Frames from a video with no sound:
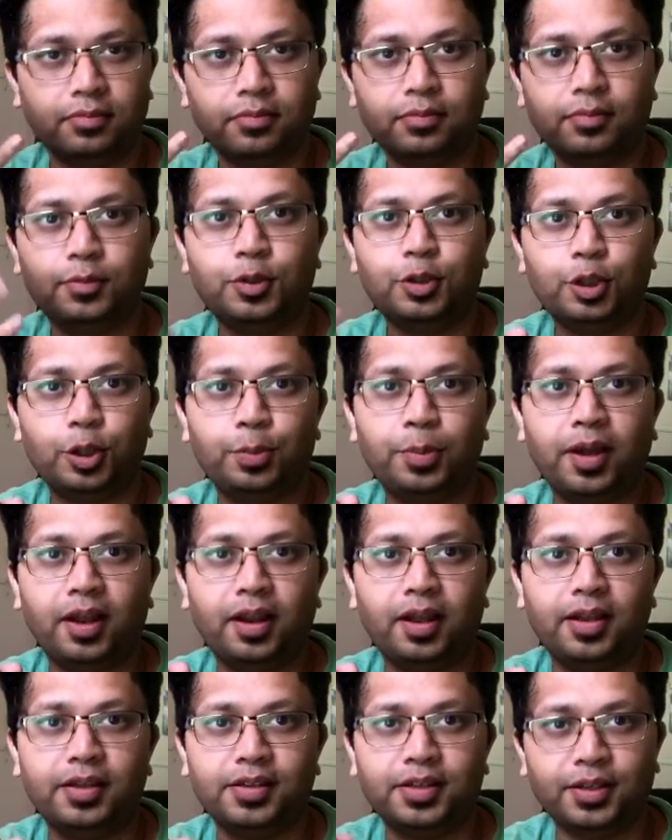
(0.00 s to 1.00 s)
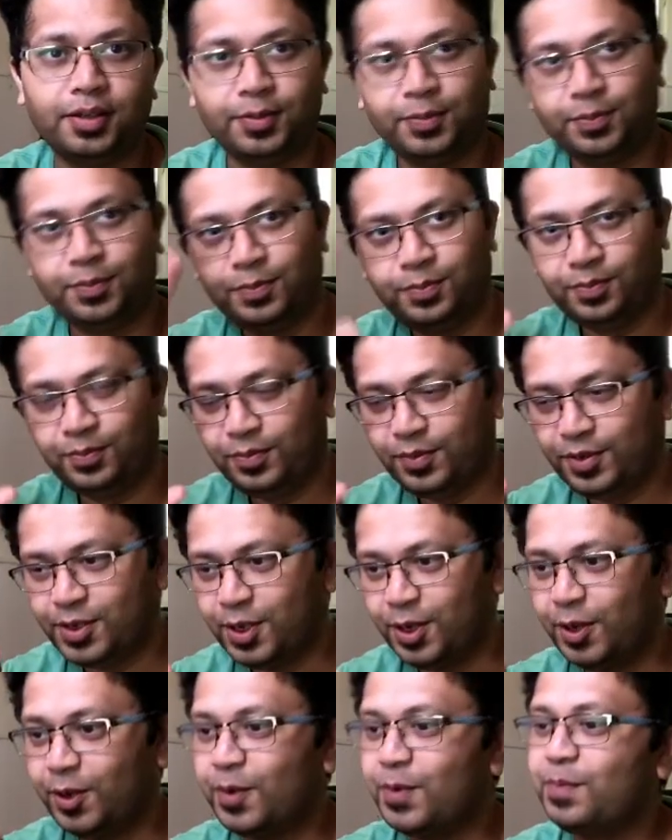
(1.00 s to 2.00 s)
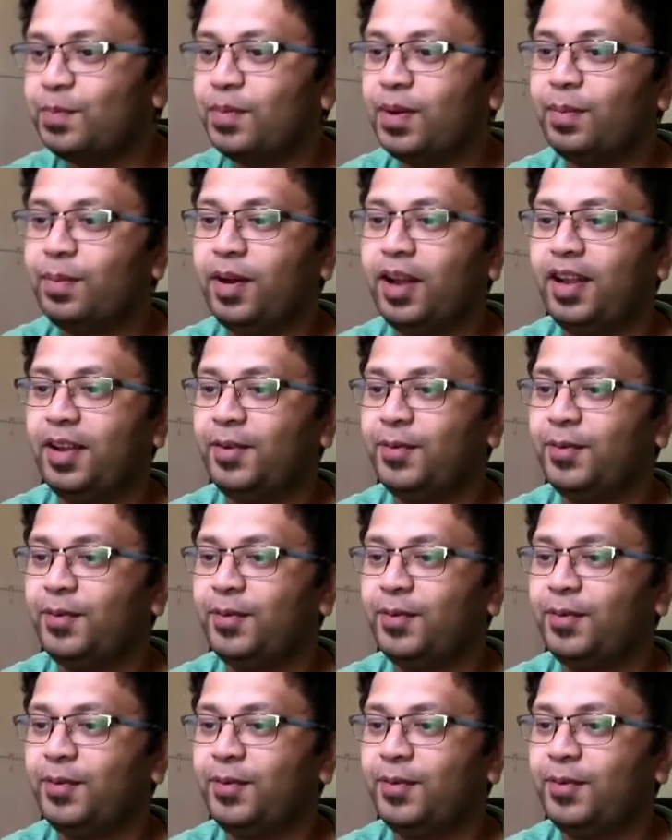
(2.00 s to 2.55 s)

जो पहले आ जाए चलो बाय बाय